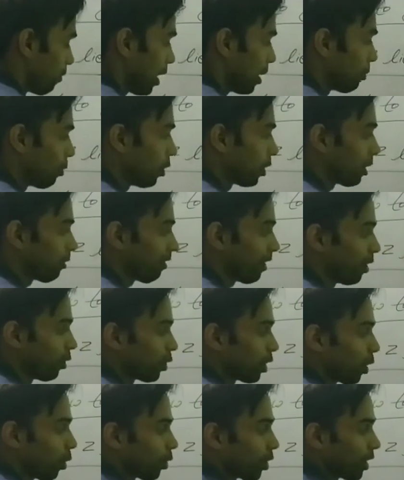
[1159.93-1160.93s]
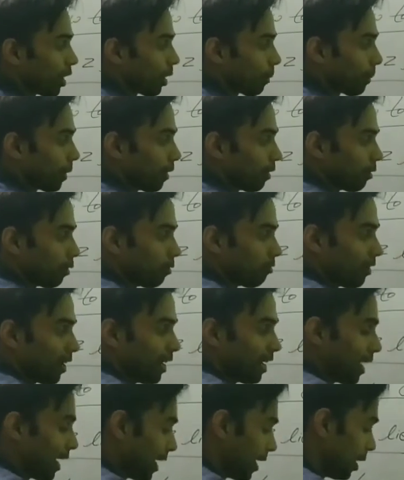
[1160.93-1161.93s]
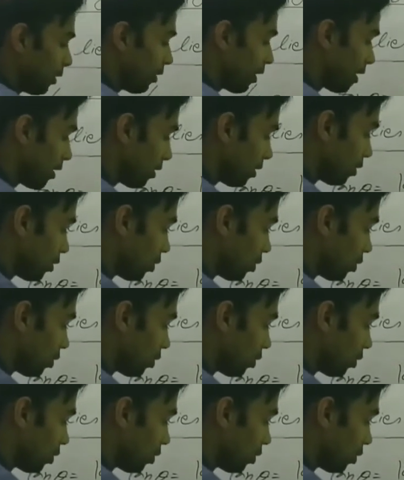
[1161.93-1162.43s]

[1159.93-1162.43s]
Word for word: वाई मोड की वैल्यू क्या होगी यहाँ पे वाई नेगेटिव है